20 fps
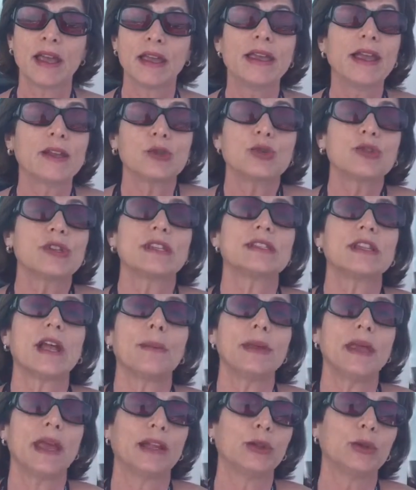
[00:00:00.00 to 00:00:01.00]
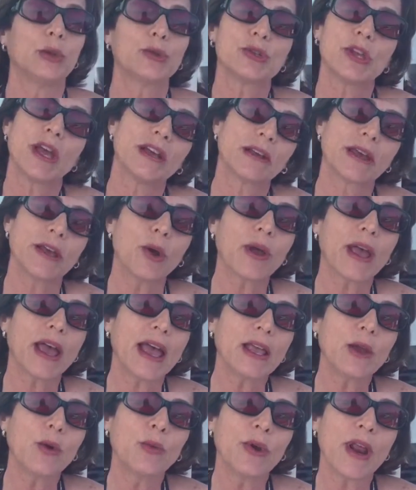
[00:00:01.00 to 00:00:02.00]
Y eso se está viendo. O sea, creo que
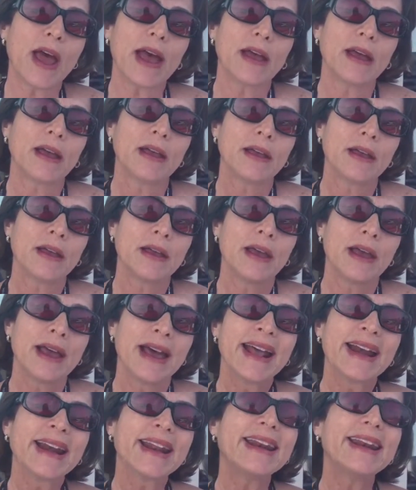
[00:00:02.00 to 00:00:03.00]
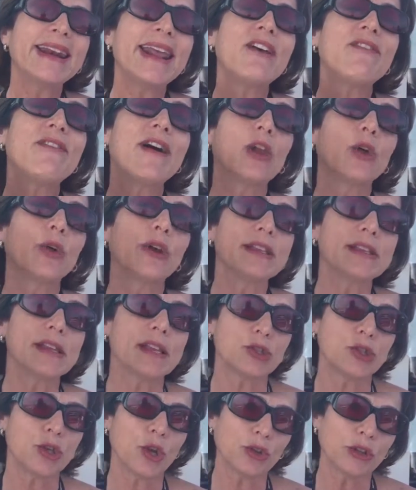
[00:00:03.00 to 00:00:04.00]
hay una
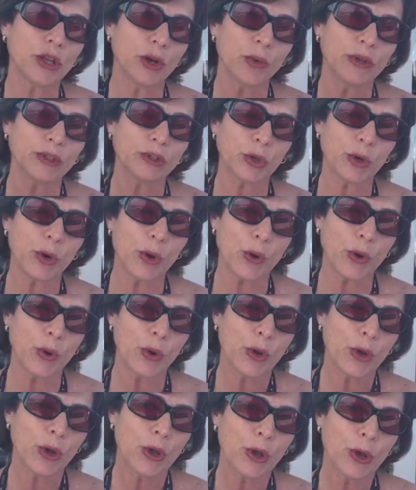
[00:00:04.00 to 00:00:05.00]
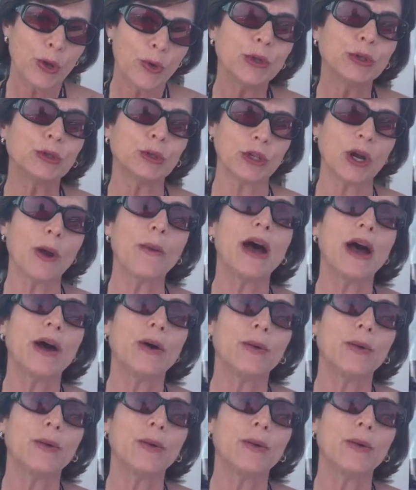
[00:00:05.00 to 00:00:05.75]
revalorización de nuestro, nuestro trabajo.